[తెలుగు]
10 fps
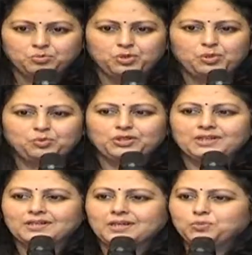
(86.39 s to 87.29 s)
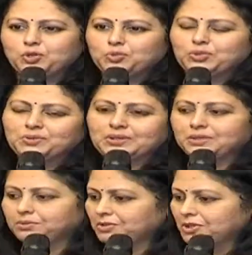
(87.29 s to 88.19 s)
మురళీమోహన్ గారు కానీ మోహన్ బాబు
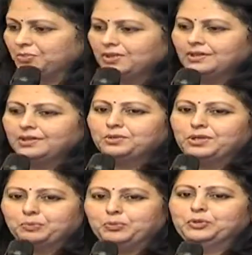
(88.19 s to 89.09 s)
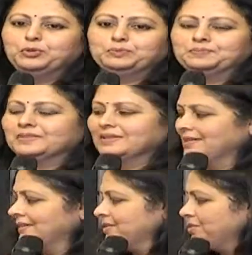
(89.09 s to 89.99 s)
గారు జమున గారు ఎప్పుడు
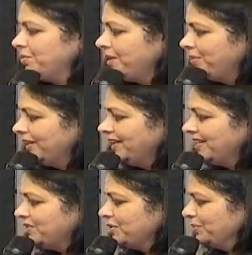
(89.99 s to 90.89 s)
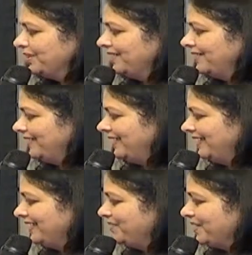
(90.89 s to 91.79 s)
సుబ్రహ్మరెడ్డి గారు జమున గారు
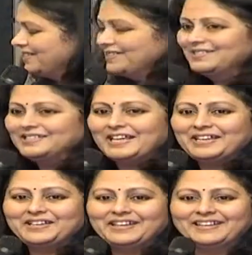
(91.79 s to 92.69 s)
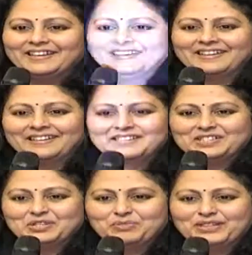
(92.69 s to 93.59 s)
లేనిదే ఫంక్షన్ చేయరైనా
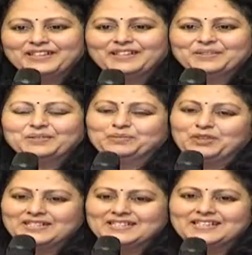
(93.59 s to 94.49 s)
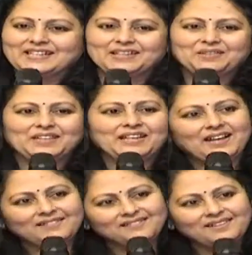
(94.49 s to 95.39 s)
జమున గారు వారిశ్రీ గారు ఇలా
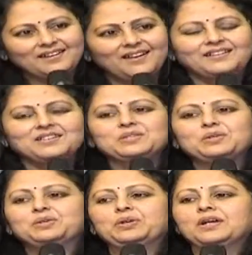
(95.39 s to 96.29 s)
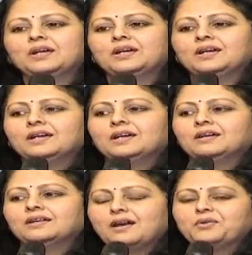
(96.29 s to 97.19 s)
అందరు ఆర్టిస్టులు
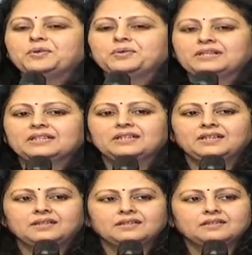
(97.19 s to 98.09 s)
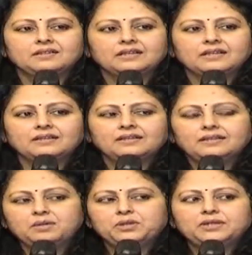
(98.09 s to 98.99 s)
రావడం అన్నది
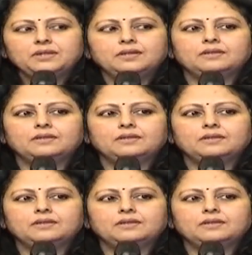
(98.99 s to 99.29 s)
ఇంతమంది